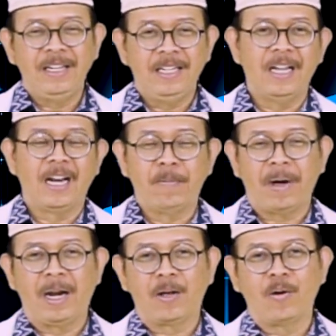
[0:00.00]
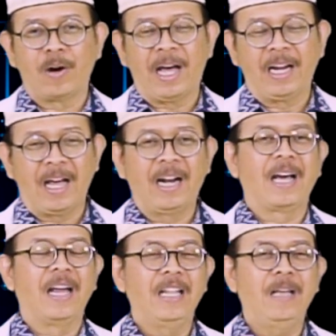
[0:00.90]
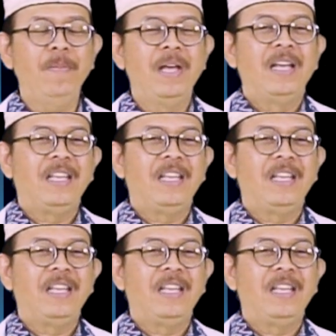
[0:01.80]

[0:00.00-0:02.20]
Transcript: di dalam Al-Qur'an Al-Karim